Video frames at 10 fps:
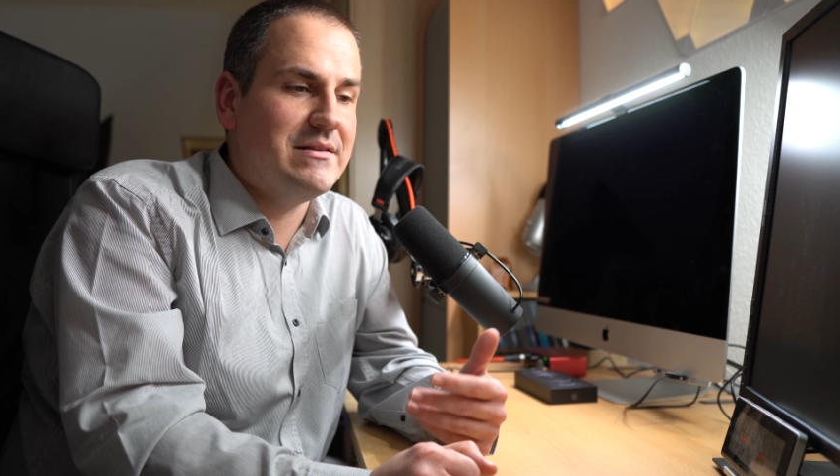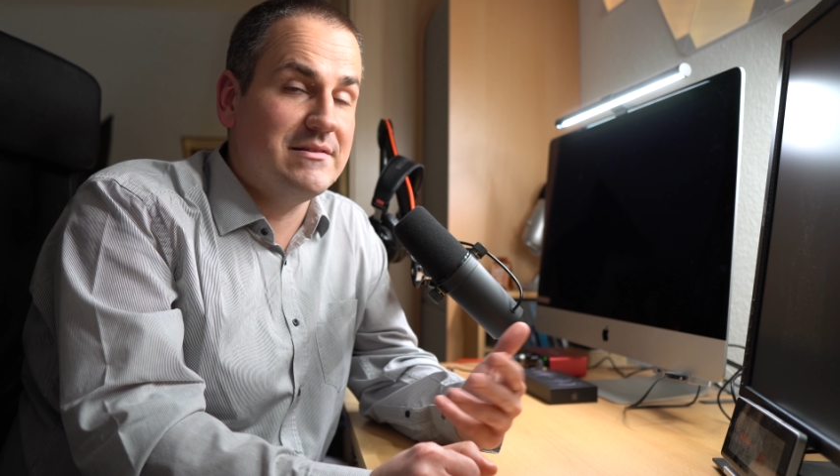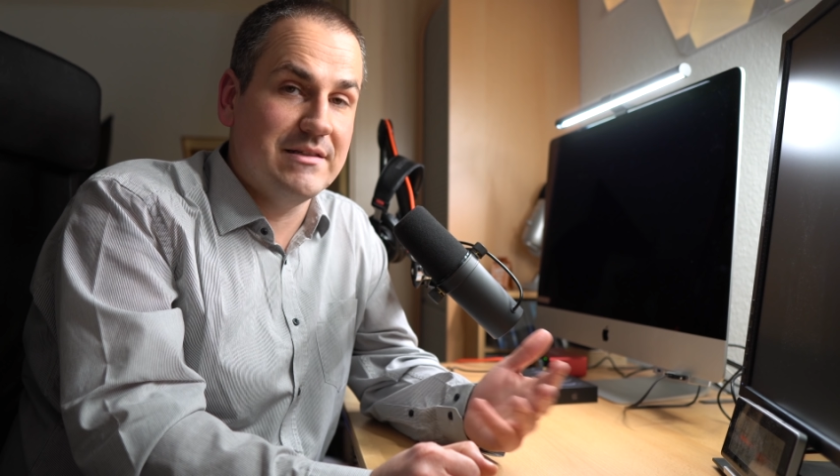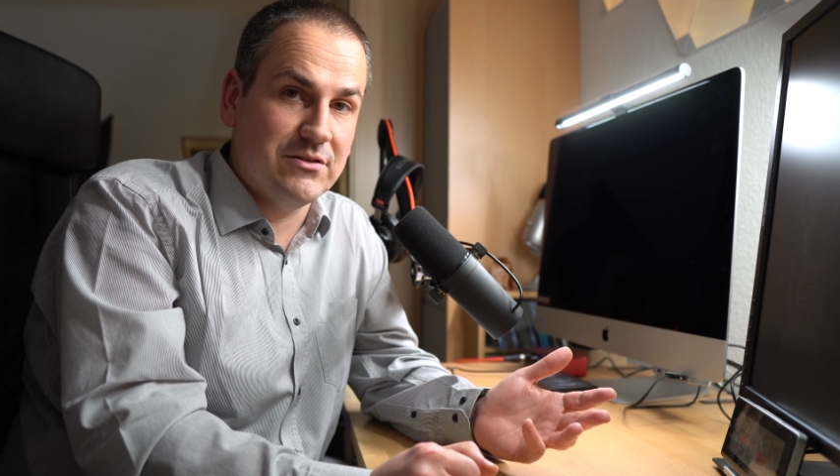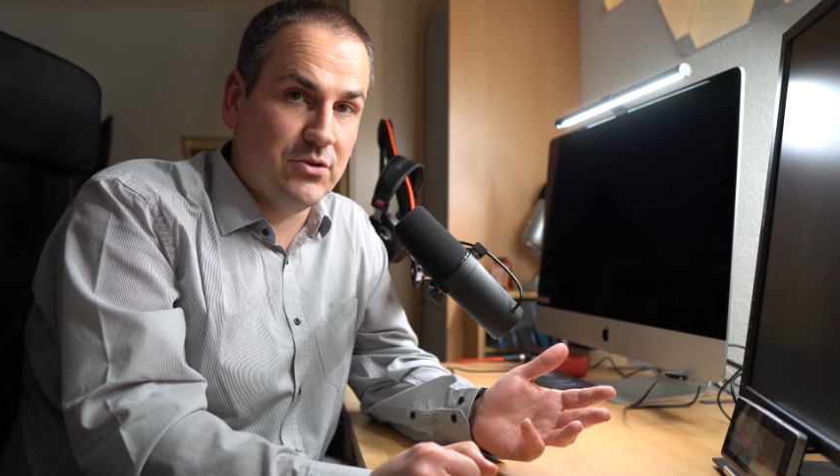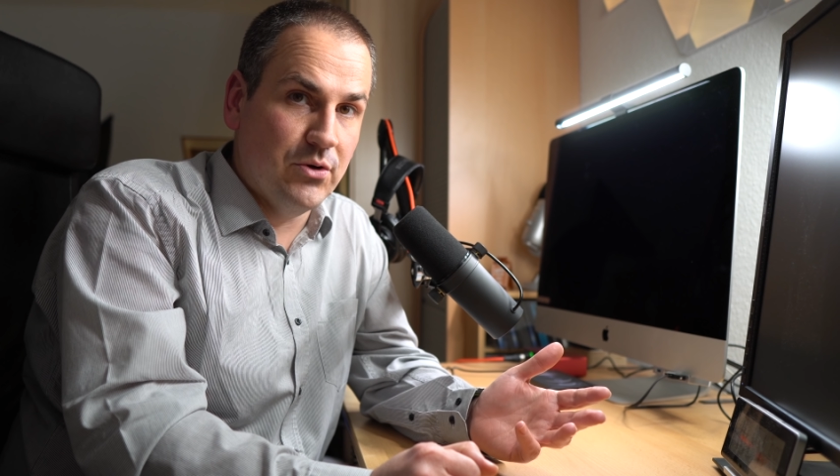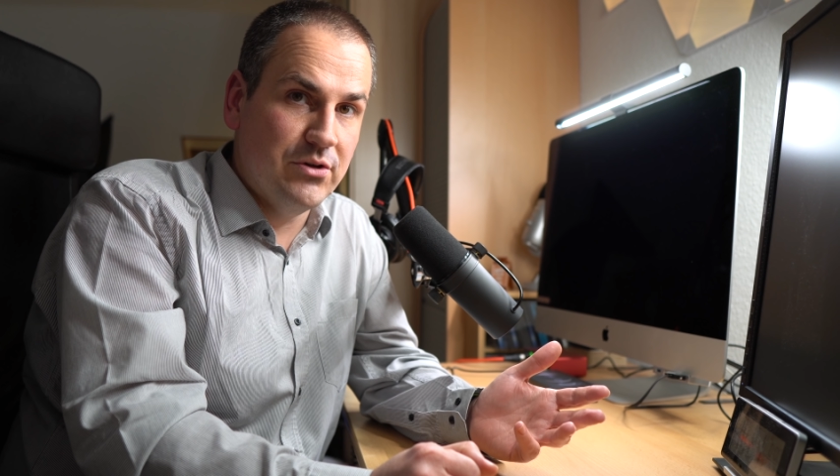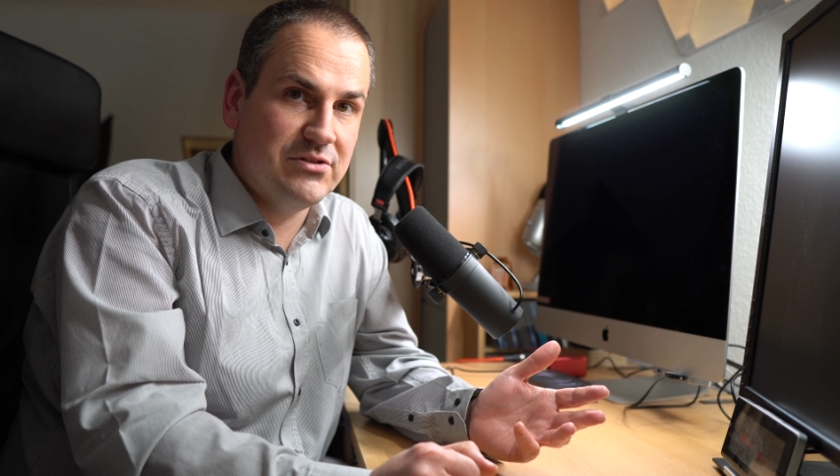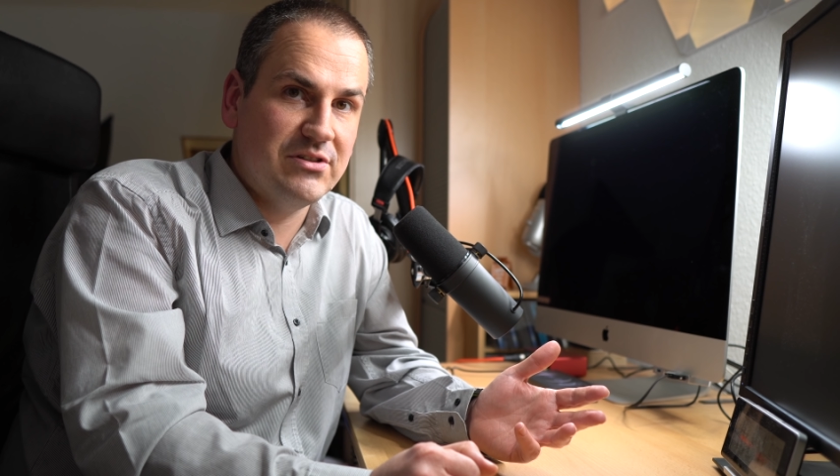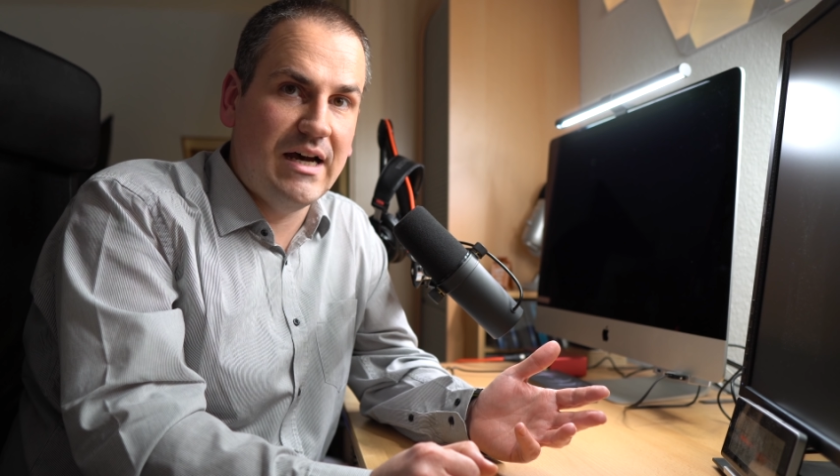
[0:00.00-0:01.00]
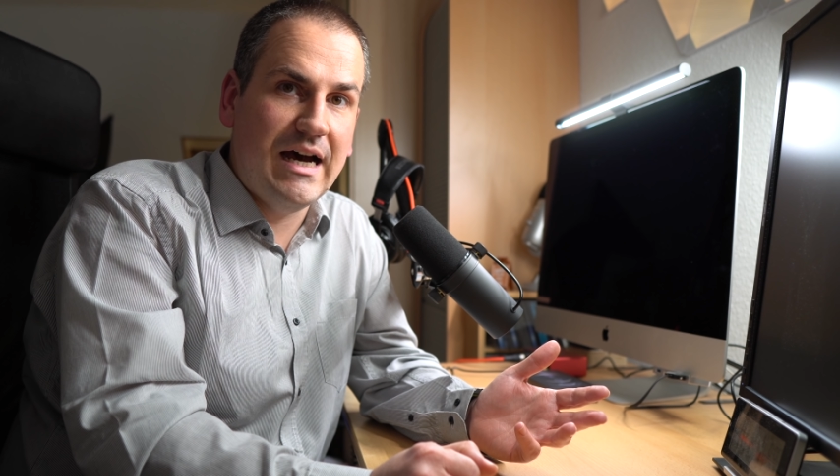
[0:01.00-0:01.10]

Es ist das größte